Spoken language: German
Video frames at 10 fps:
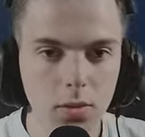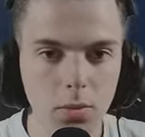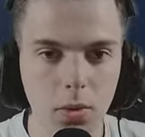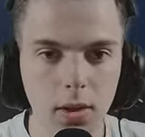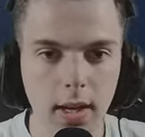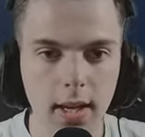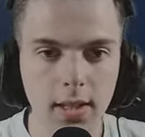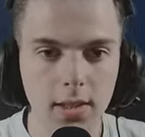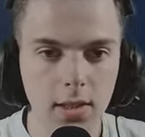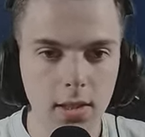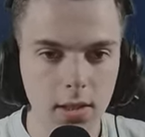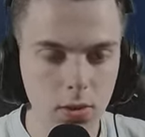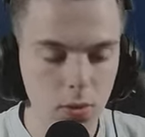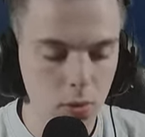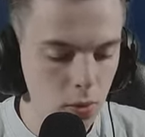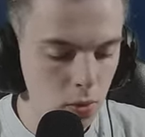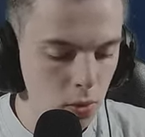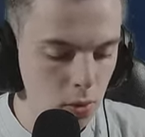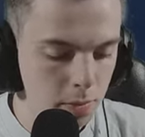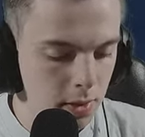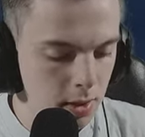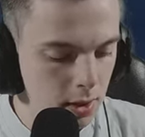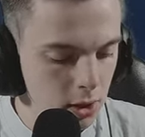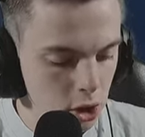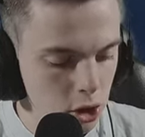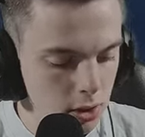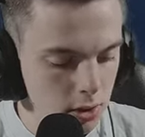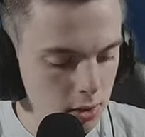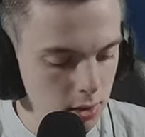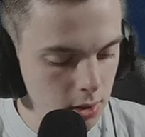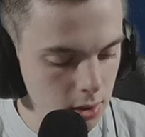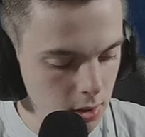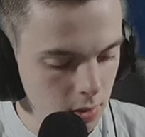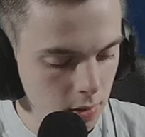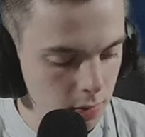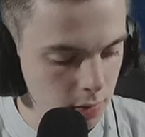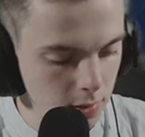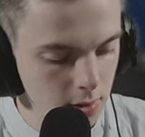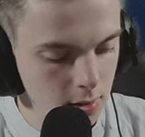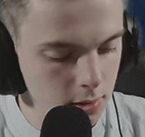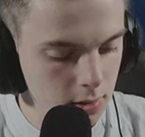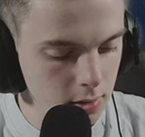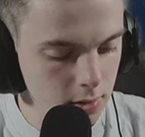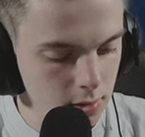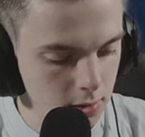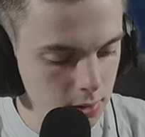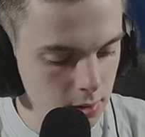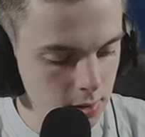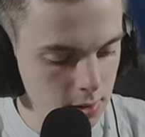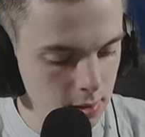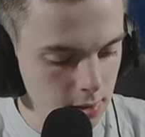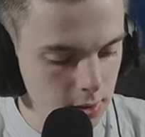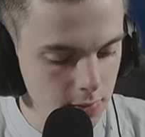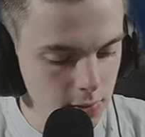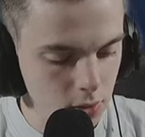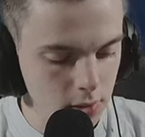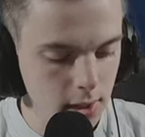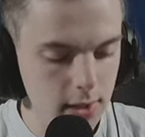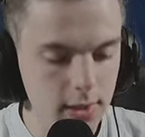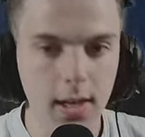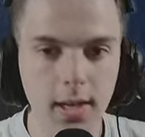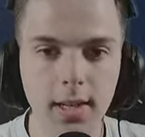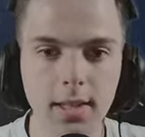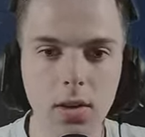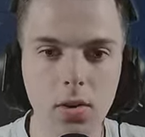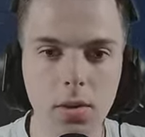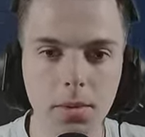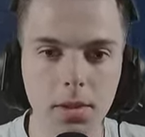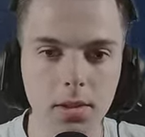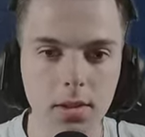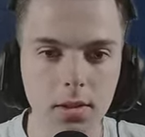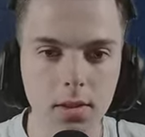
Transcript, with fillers: Oh, äthiopische Infanterie. Division. Ja, Italien hat die auch, habe ich gesehen.